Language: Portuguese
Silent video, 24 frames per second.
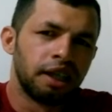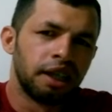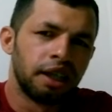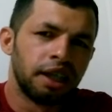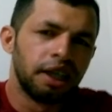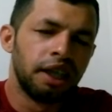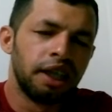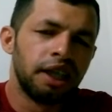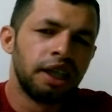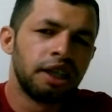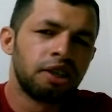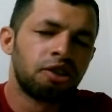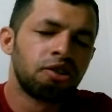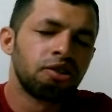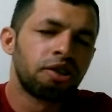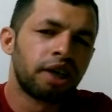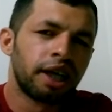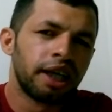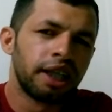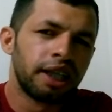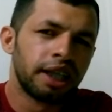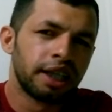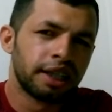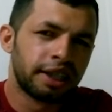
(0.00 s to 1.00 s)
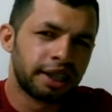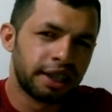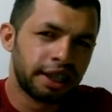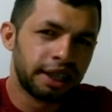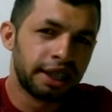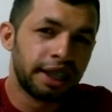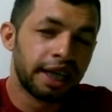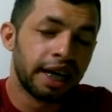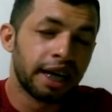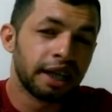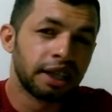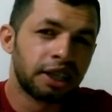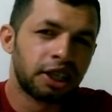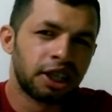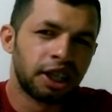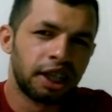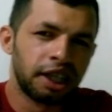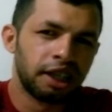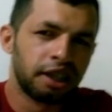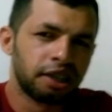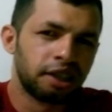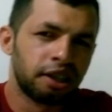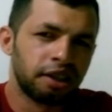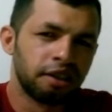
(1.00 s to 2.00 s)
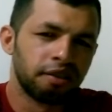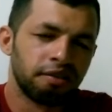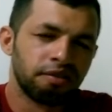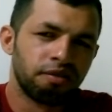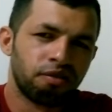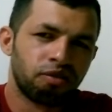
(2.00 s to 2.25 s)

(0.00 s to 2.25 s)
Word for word: E isso quem decide é a gente.